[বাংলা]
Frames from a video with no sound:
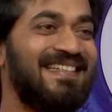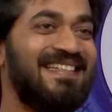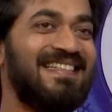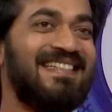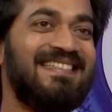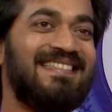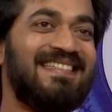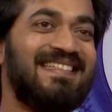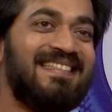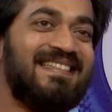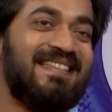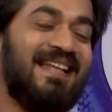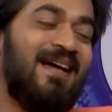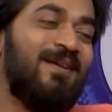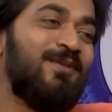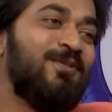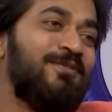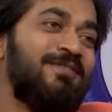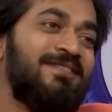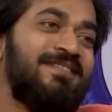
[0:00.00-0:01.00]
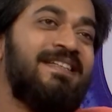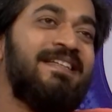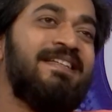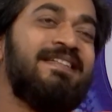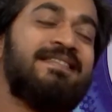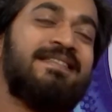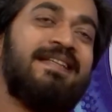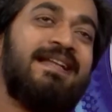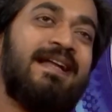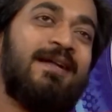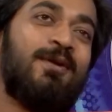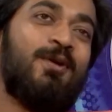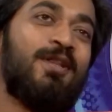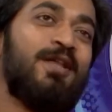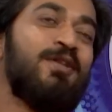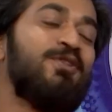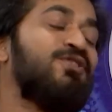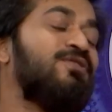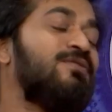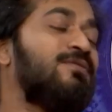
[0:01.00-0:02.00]
ডিরেক্টর দারুণ ডিরেক্টর এক
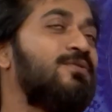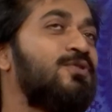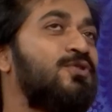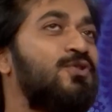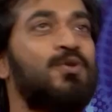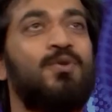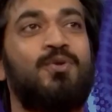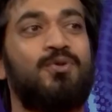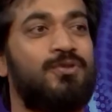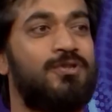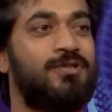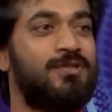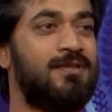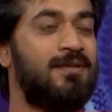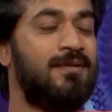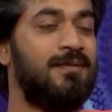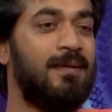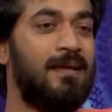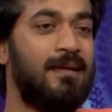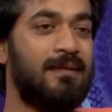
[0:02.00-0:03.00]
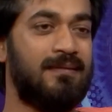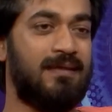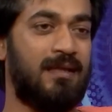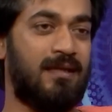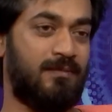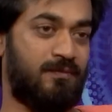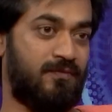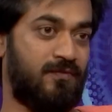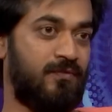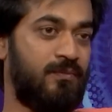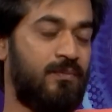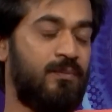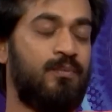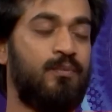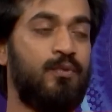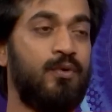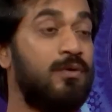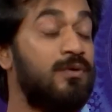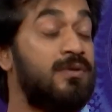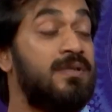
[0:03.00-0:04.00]
কথায় জোশ তার
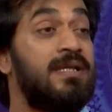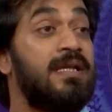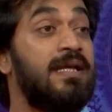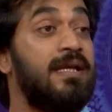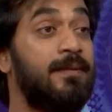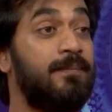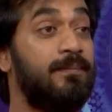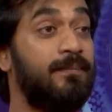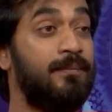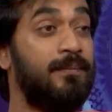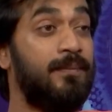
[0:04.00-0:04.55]
পুরো টিম